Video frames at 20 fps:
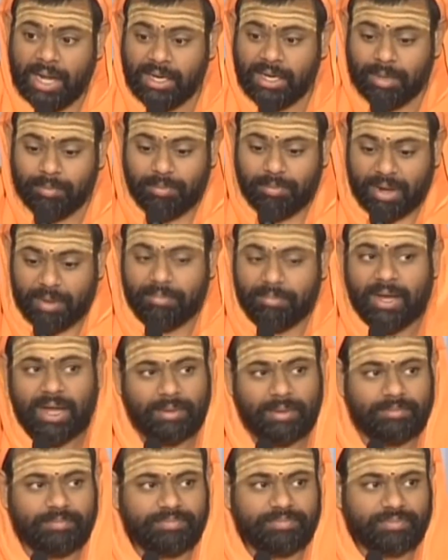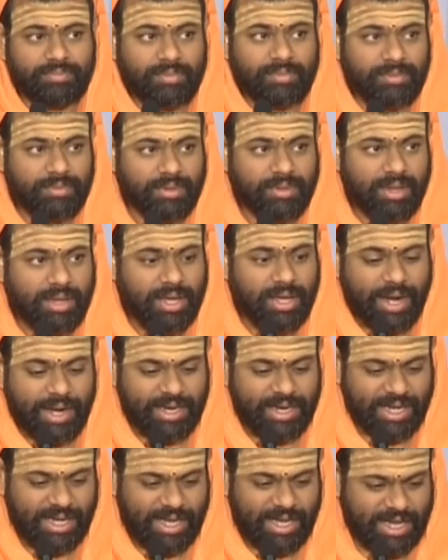అన్నం బ్రహ్మ
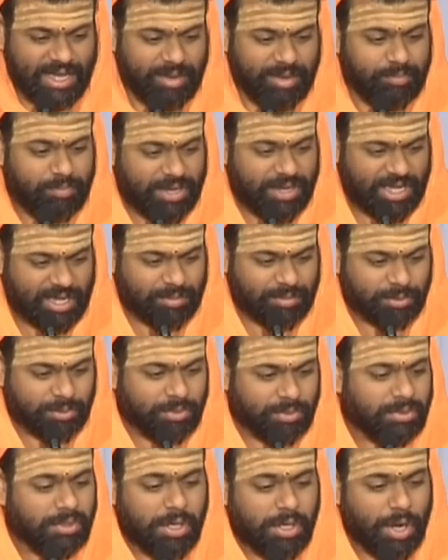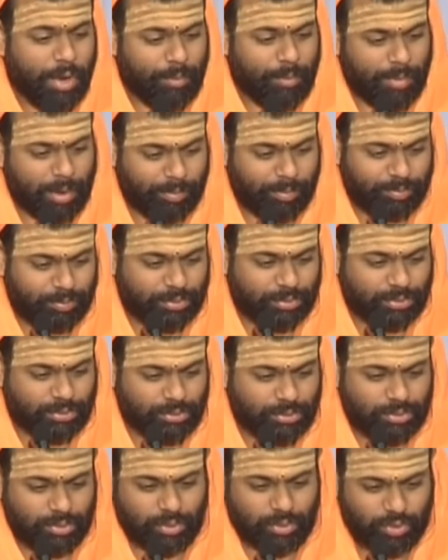అంటే ఈ బియ్యము పప్పు
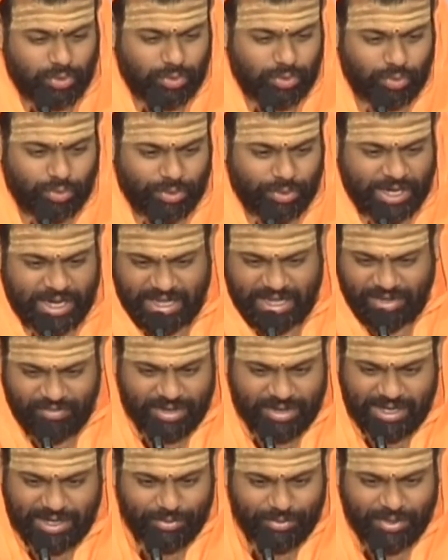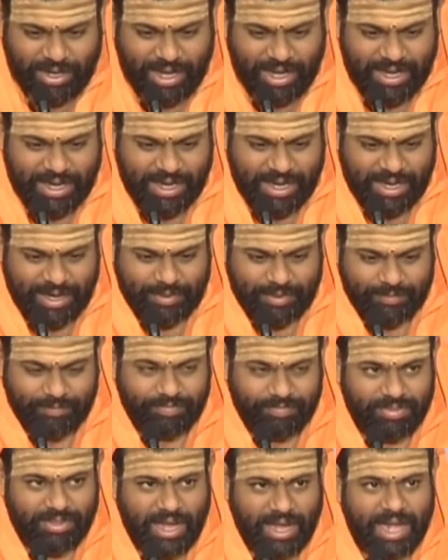కూర ఇవన్నీ ఉన్నాయే
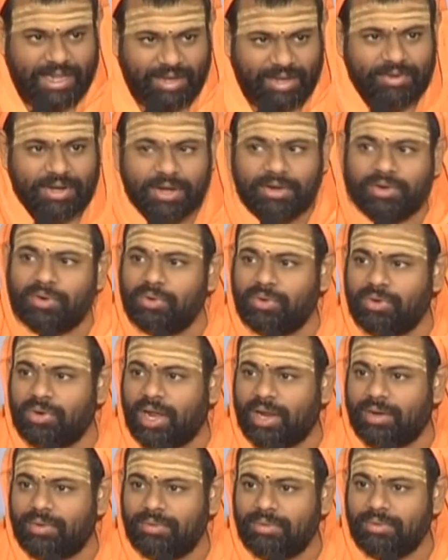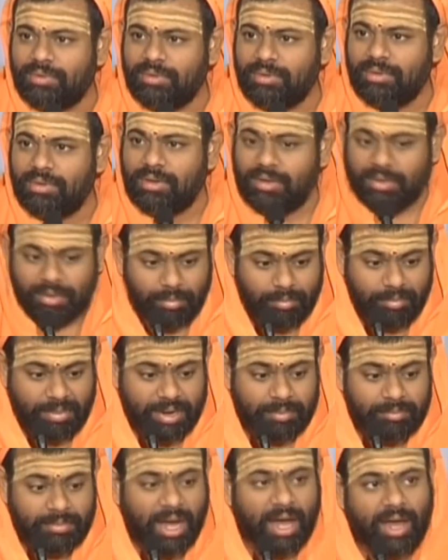అది ఎవరనుకుంటున్నారు
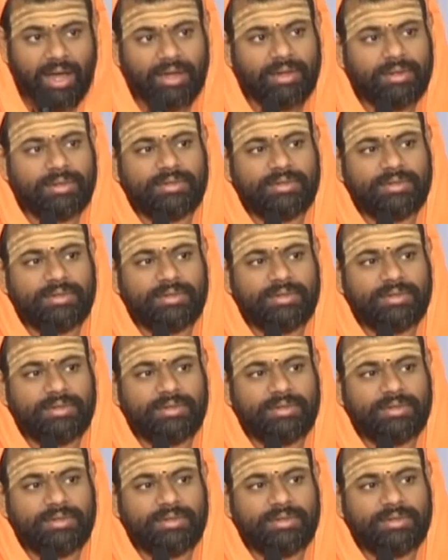బ్రహ్మ